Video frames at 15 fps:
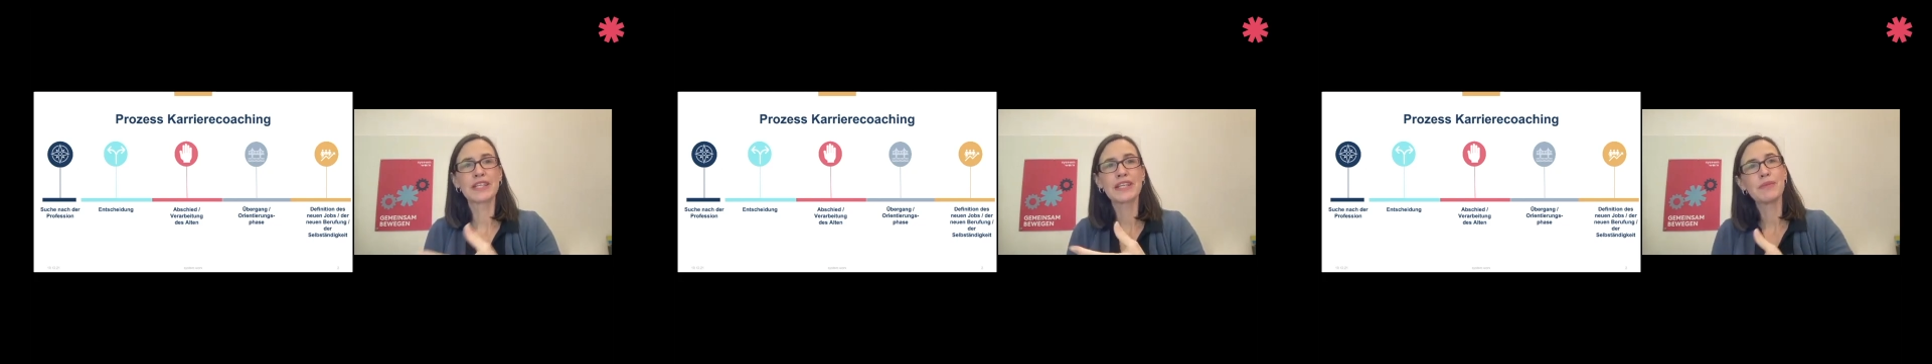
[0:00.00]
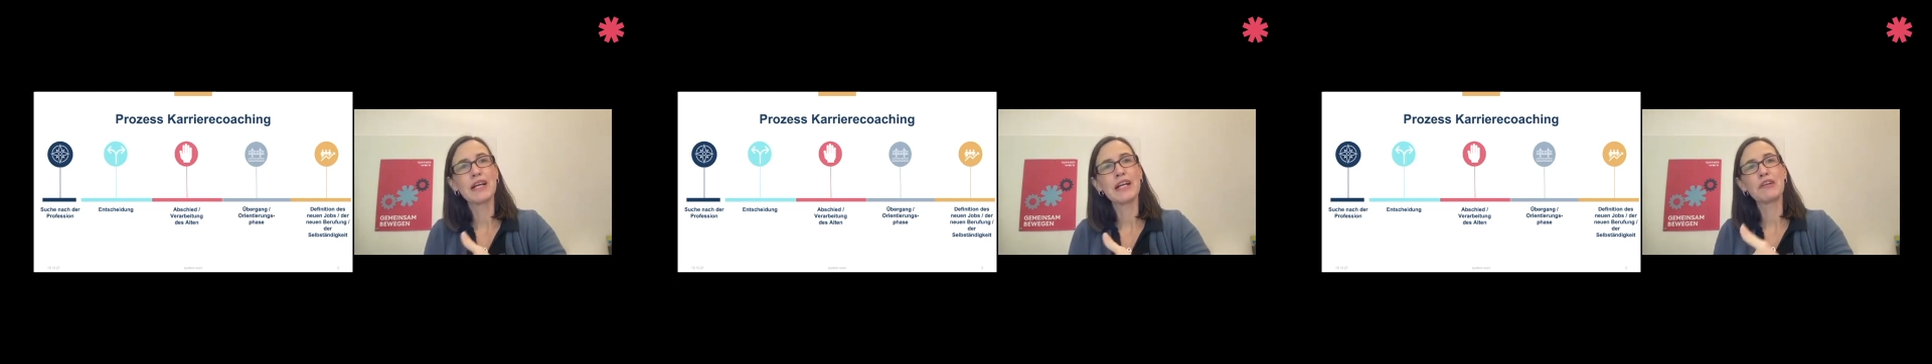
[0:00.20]

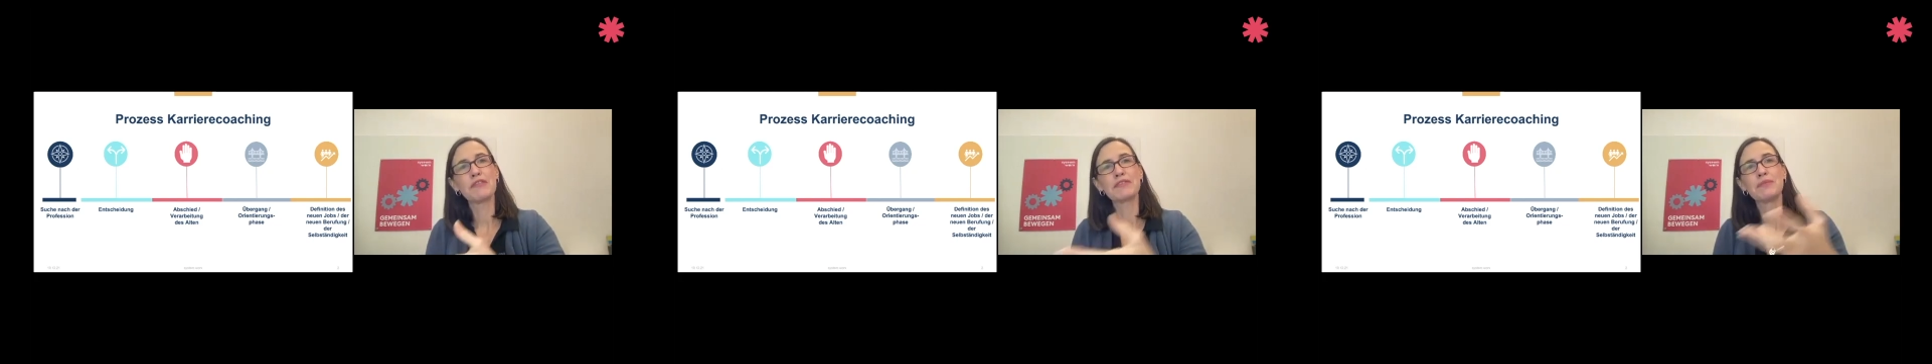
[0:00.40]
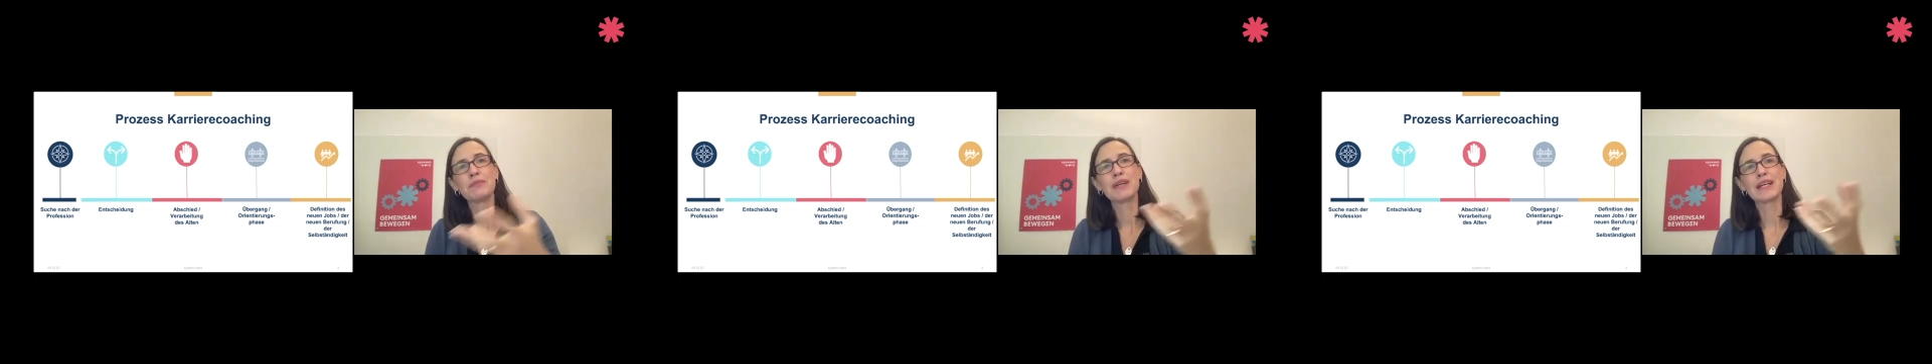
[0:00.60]
geh mal
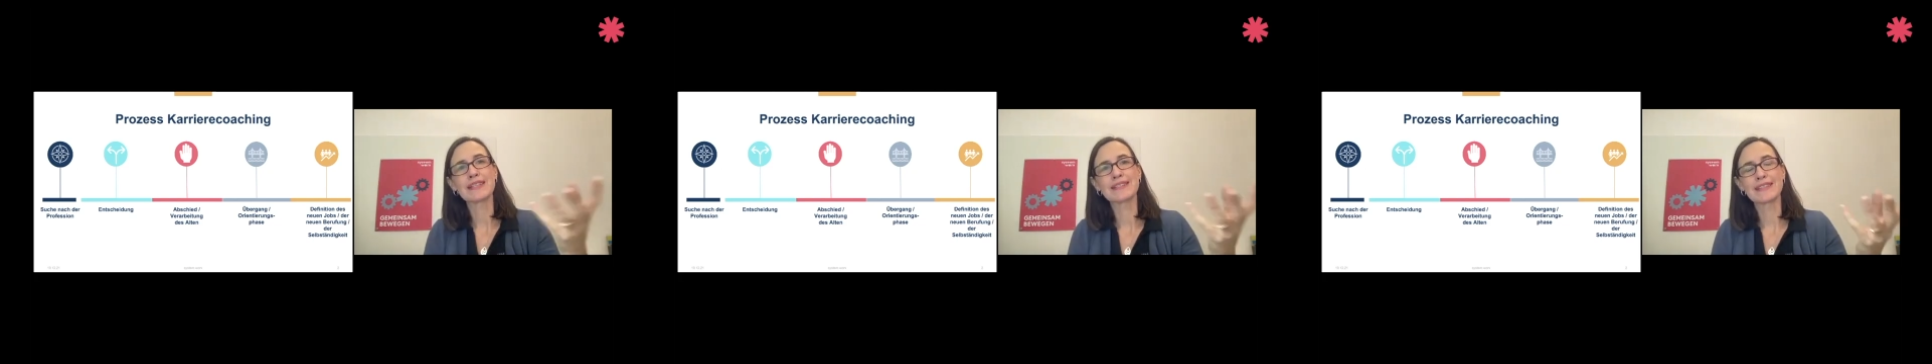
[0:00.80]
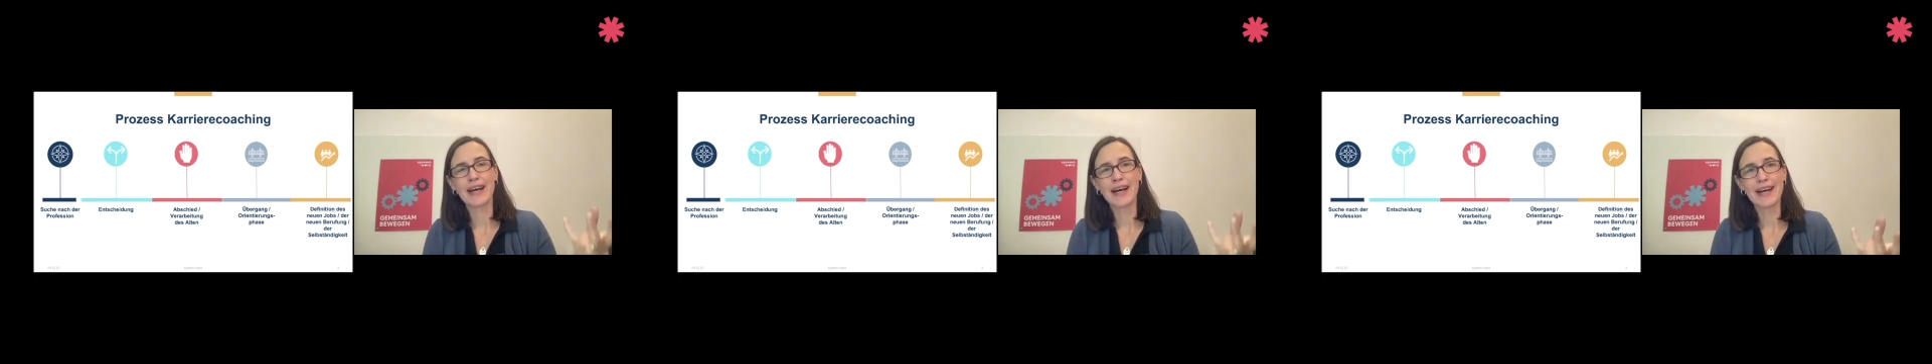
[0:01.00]
auf den
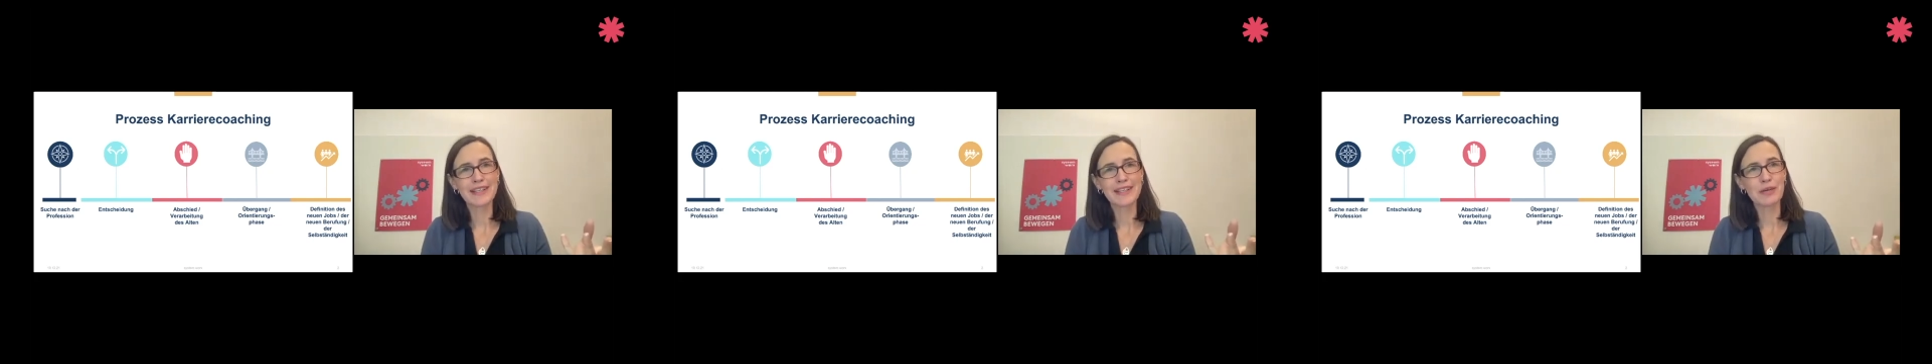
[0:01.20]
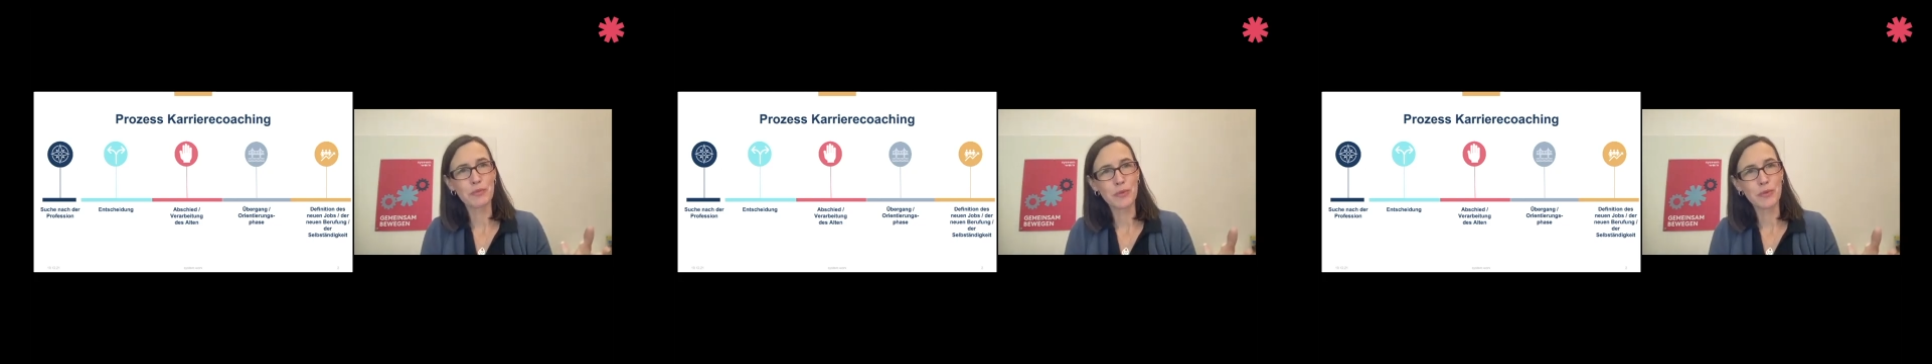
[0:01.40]
Basar der